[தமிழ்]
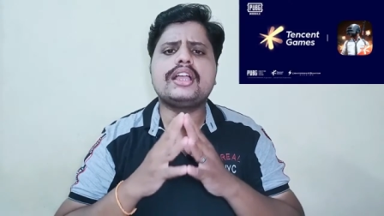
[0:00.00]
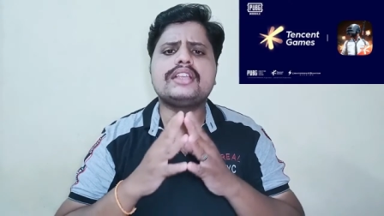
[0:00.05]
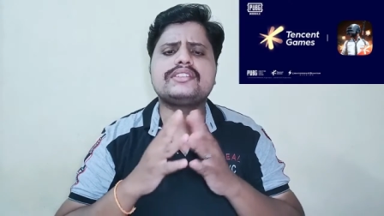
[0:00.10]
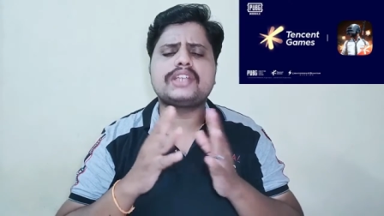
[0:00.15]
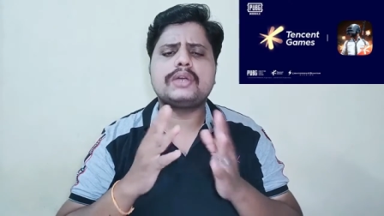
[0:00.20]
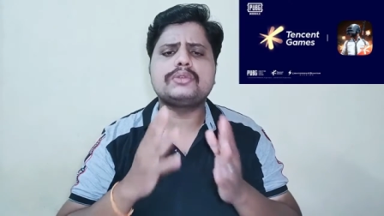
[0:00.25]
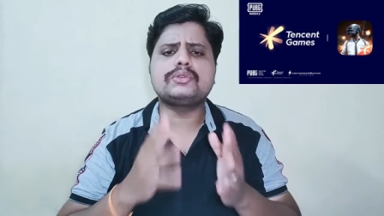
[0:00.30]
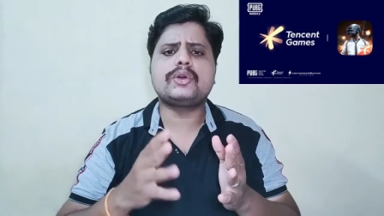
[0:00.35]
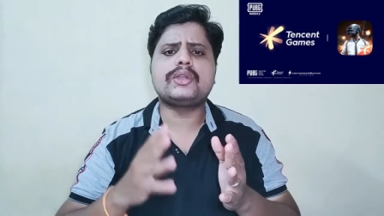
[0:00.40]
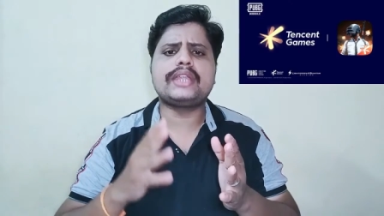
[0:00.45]

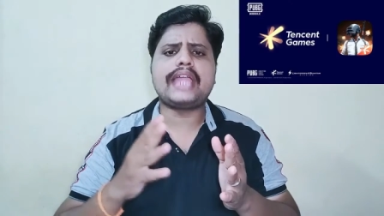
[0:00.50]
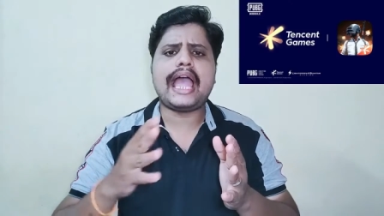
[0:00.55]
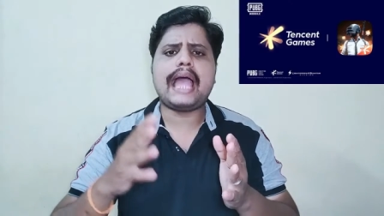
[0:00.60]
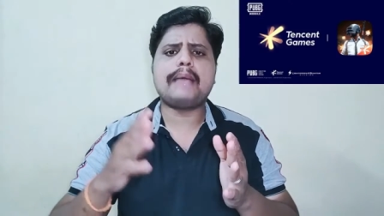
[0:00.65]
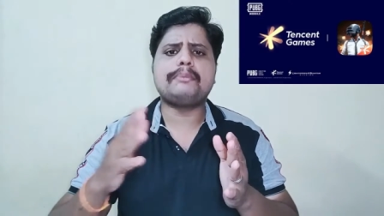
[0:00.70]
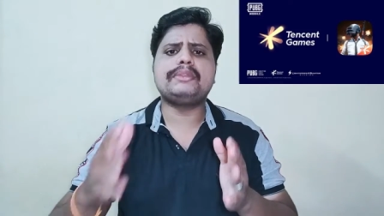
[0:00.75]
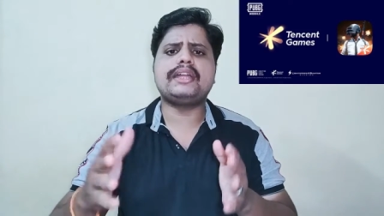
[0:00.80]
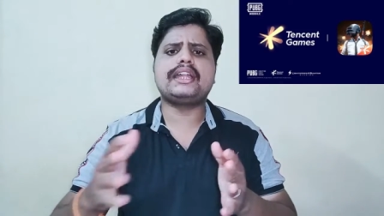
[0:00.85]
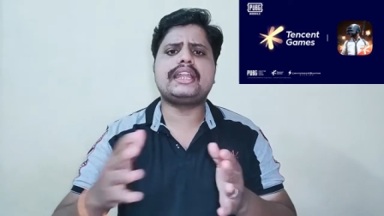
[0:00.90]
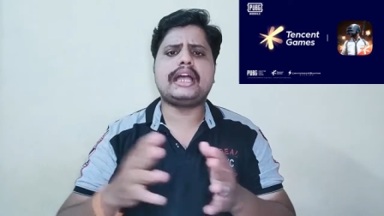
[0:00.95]
சவுத் கொரியா
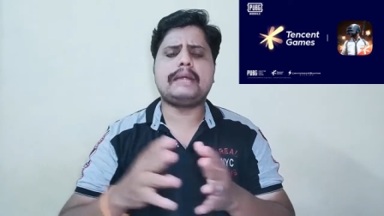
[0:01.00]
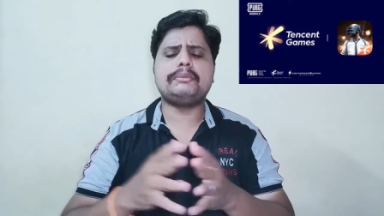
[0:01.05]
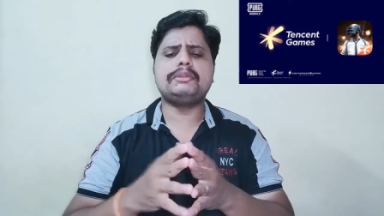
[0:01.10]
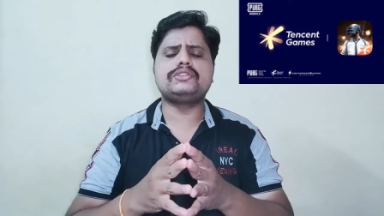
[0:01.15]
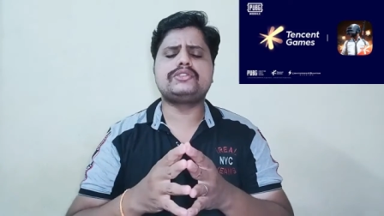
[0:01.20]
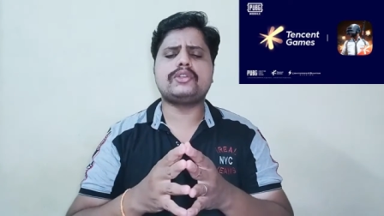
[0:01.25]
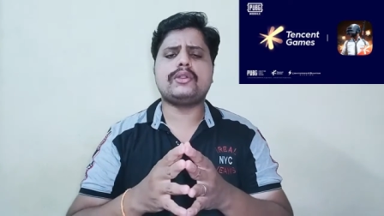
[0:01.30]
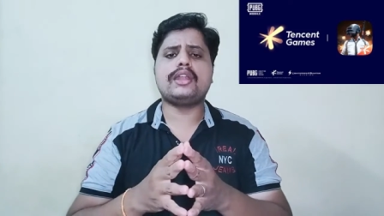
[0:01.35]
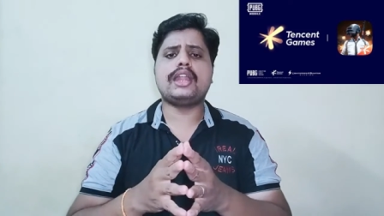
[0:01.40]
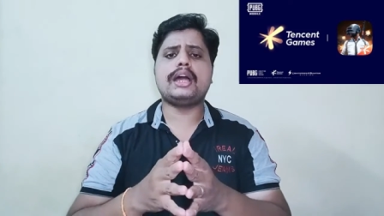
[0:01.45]
ஆப் தானே
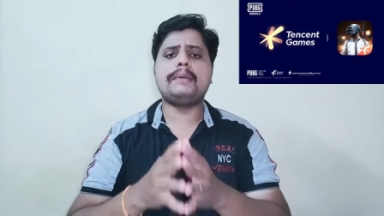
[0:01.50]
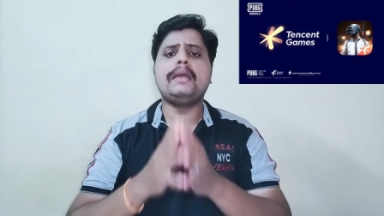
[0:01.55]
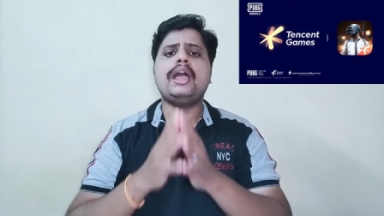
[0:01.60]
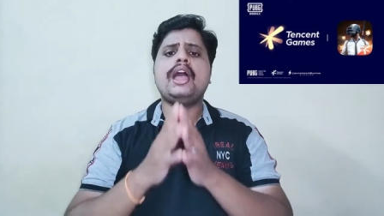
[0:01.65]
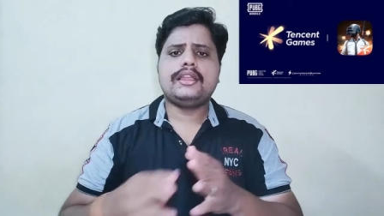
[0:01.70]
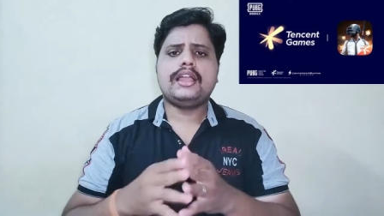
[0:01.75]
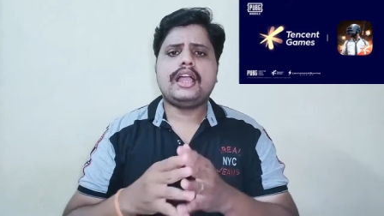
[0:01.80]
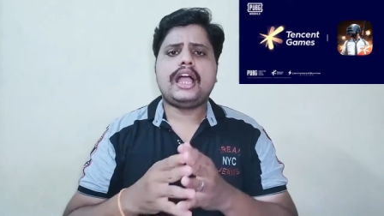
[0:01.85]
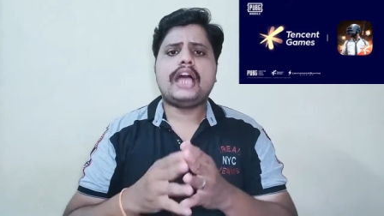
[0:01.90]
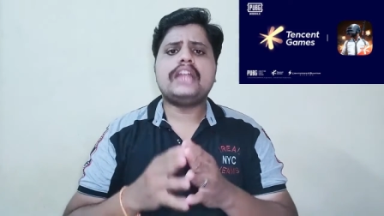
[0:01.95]
அப்படின்னு சொல்லலாம்
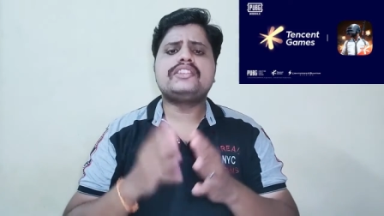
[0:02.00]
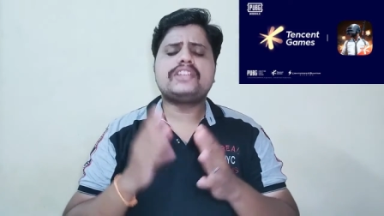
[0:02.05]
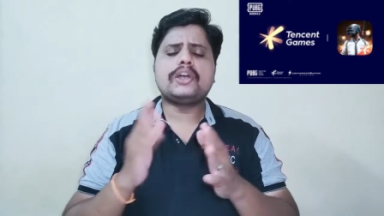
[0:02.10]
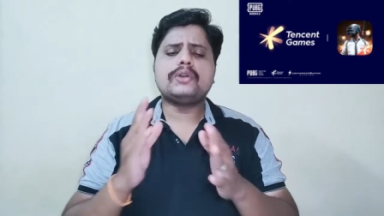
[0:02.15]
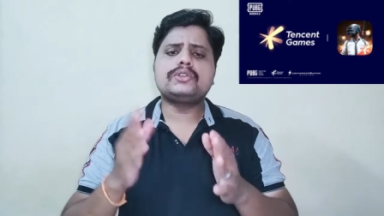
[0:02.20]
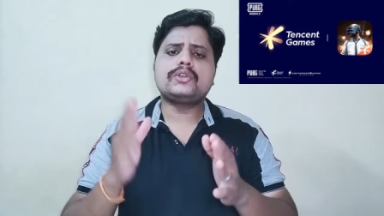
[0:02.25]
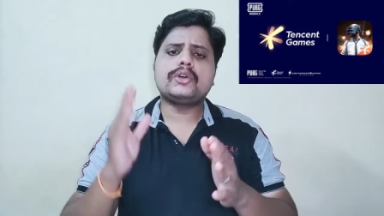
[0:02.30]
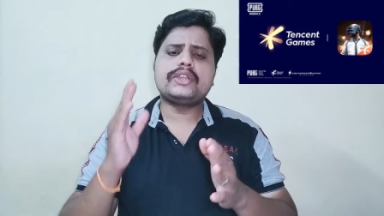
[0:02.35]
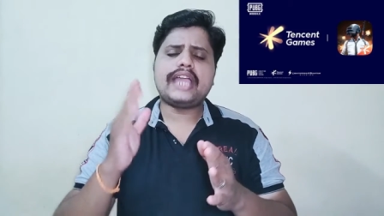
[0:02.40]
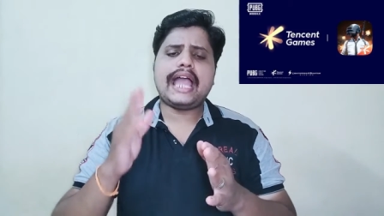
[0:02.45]
அது
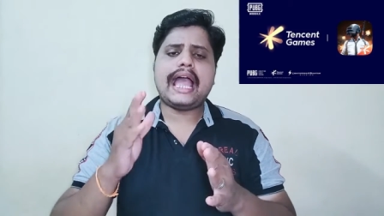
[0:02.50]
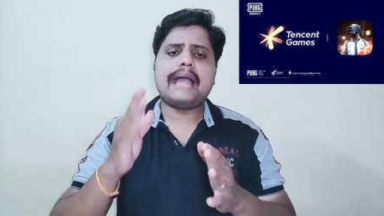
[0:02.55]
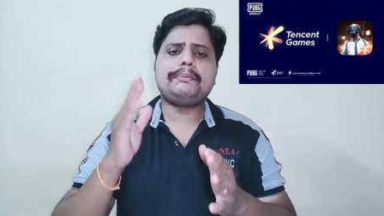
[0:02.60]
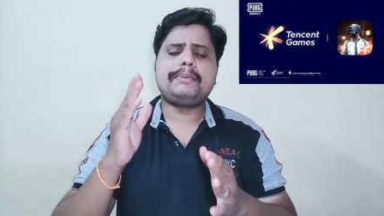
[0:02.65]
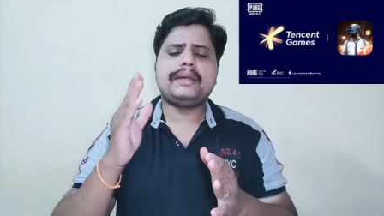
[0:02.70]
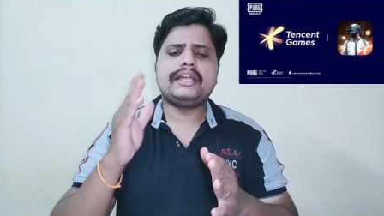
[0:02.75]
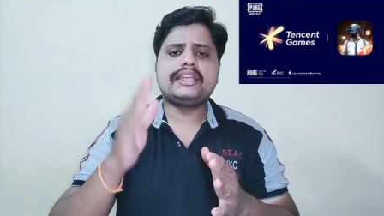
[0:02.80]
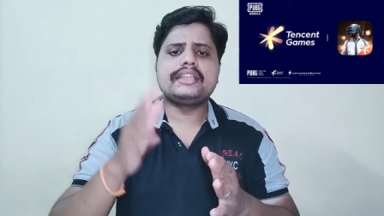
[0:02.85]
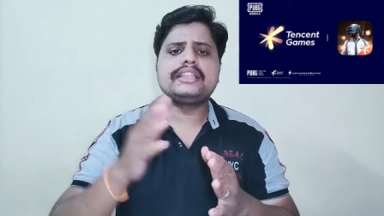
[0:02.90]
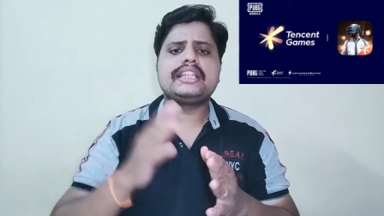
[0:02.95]
சவுத் கொரியா
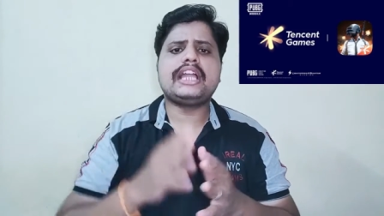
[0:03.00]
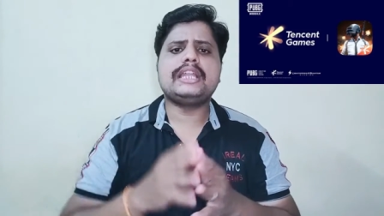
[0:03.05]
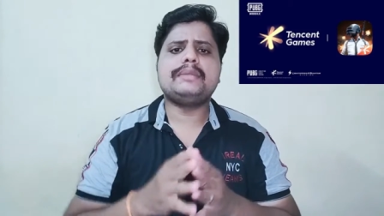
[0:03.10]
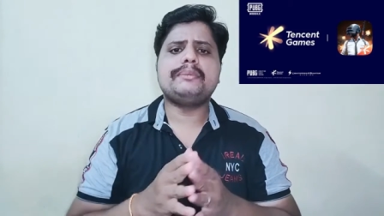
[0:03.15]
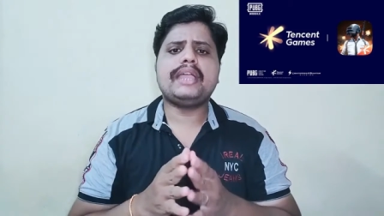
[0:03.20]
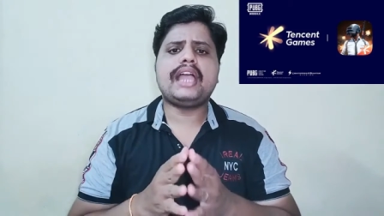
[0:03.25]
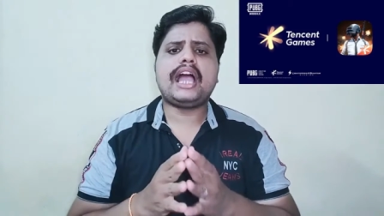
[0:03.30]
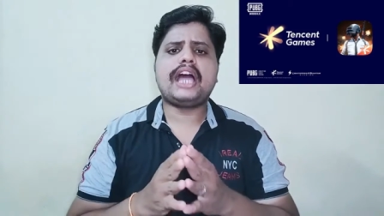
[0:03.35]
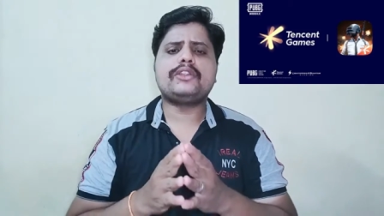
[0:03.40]
ஆப்பாக இருந்தாலுமே